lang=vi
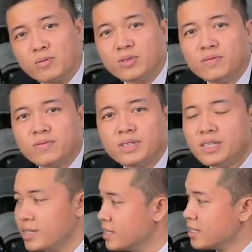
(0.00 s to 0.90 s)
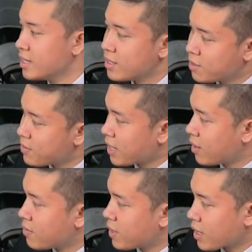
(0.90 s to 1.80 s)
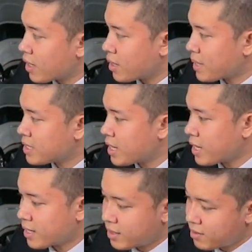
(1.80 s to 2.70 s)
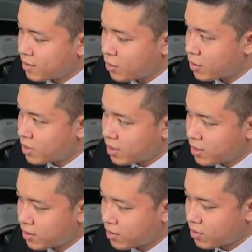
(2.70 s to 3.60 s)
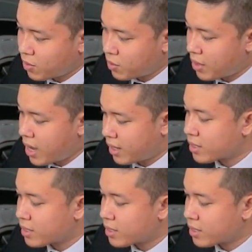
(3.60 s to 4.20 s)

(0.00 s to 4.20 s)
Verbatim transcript: chút xuống phía dưới chúng ta có phần à, bánh xe của Toyota